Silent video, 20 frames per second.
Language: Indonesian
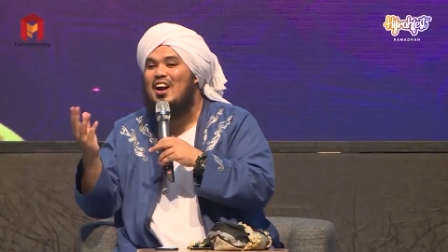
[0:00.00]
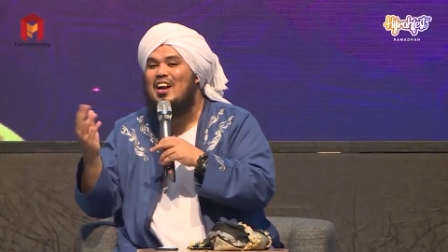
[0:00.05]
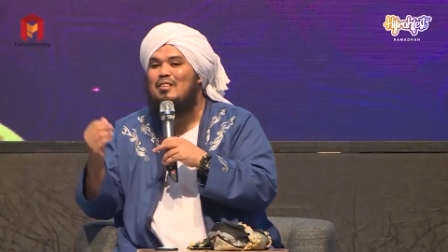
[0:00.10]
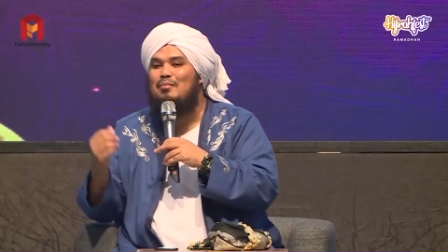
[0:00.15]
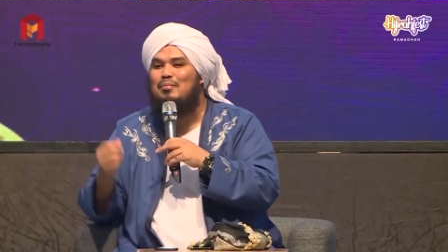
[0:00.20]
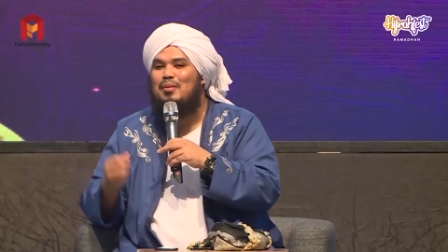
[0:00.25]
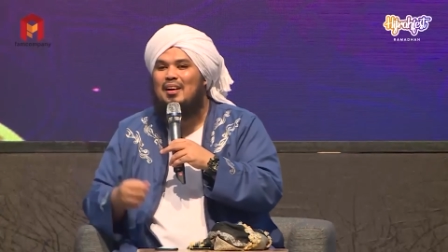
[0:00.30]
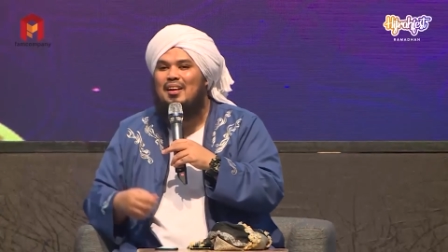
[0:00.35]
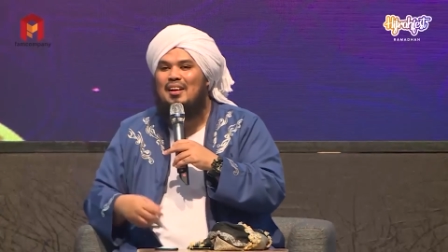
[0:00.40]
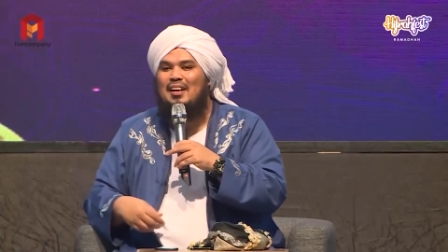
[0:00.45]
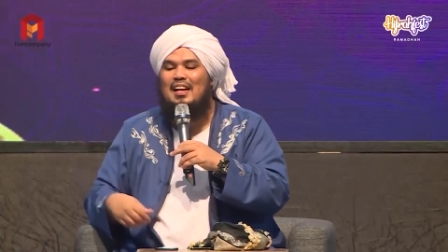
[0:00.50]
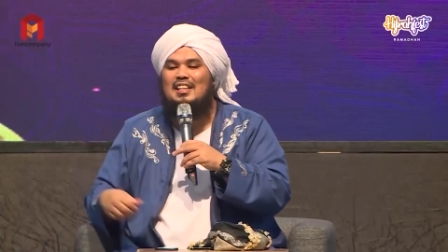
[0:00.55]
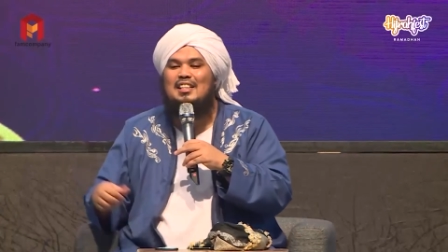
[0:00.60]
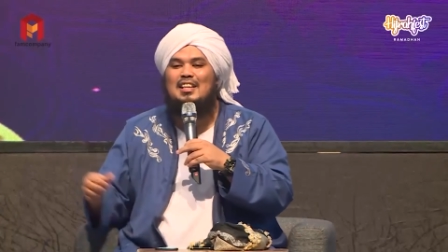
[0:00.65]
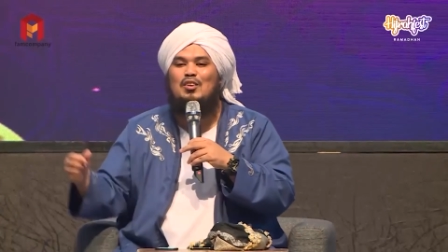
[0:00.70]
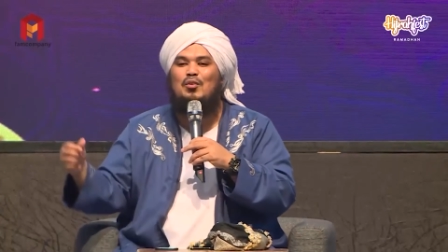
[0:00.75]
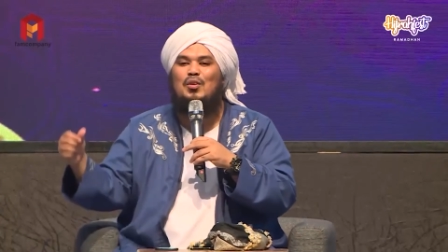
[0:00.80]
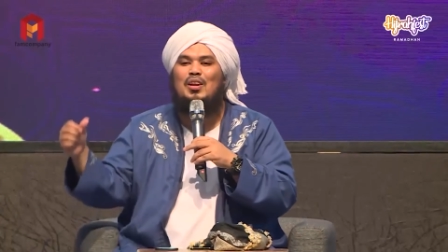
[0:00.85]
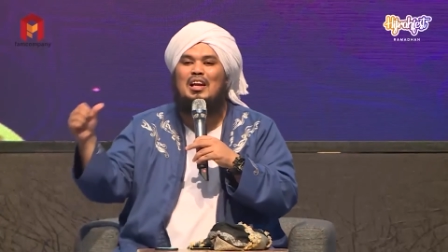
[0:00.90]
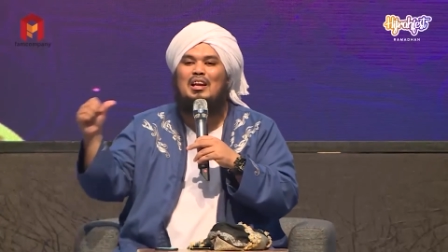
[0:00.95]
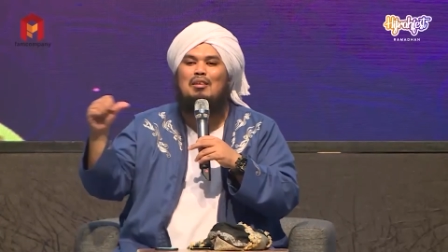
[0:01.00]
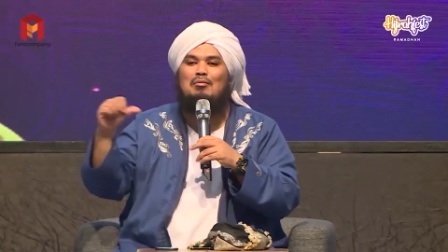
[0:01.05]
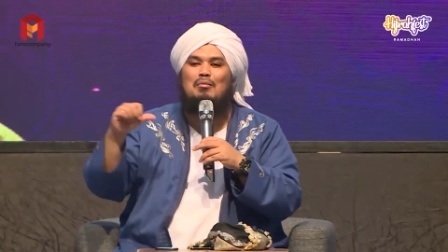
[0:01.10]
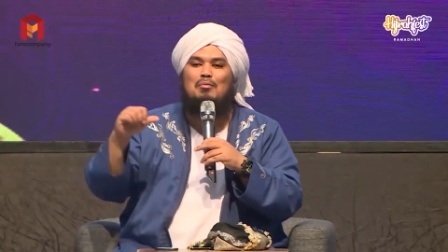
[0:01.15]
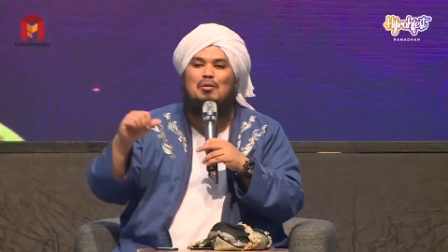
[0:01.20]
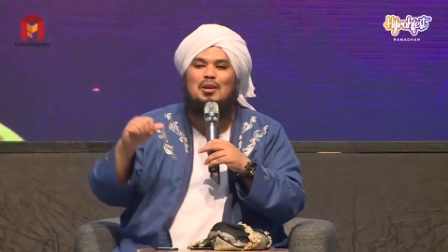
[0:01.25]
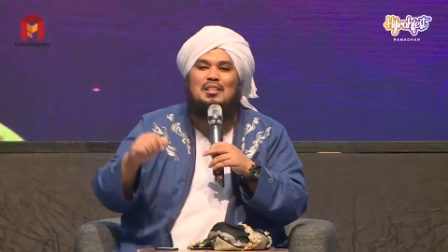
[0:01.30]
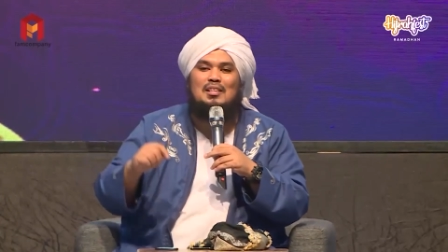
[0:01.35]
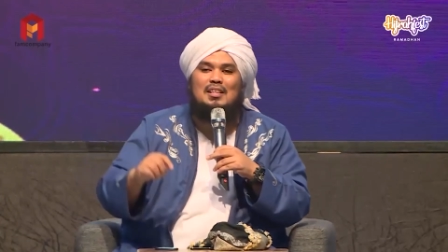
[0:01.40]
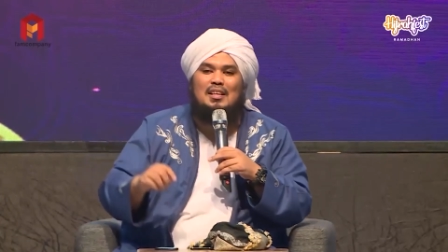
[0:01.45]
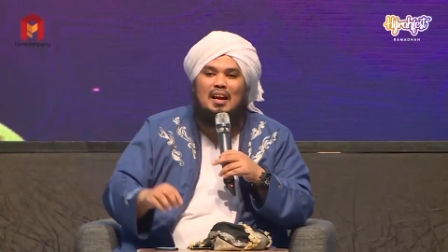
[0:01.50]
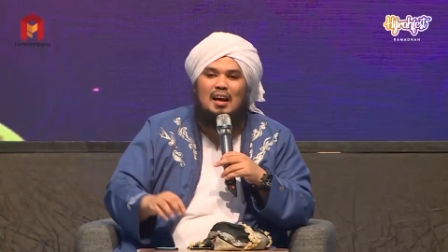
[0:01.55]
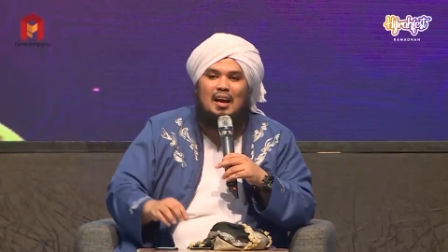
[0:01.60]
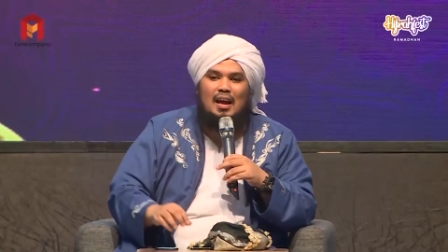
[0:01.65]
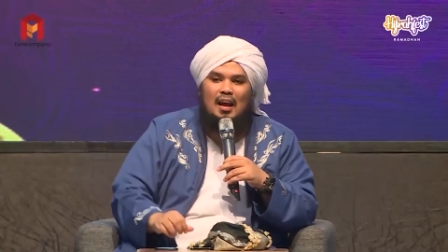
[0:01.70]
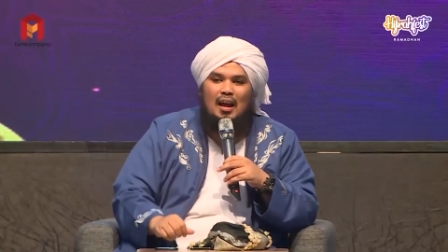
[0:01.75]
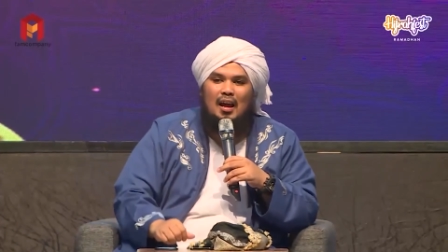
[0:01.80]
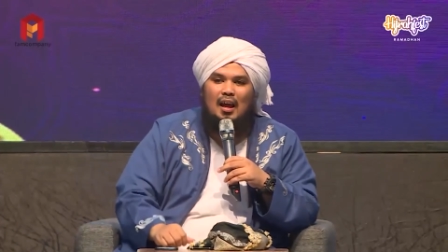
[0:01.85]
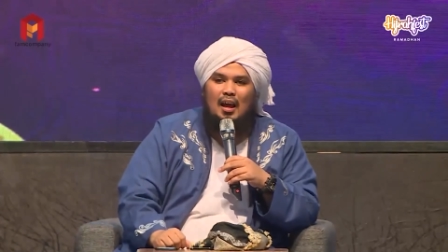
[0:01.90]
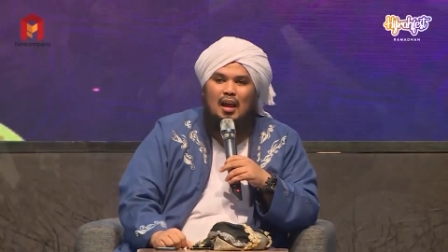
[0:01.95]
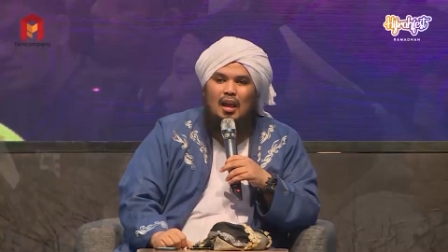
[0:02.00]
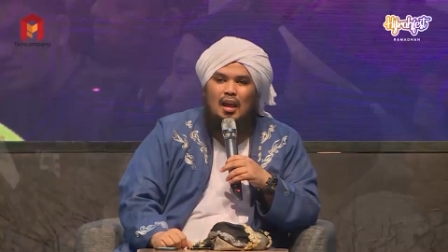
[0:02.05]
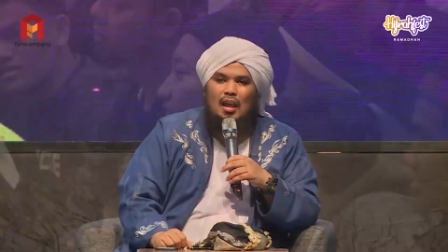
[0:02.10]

didoain Pak. Kasih duit lagi sama polisinya.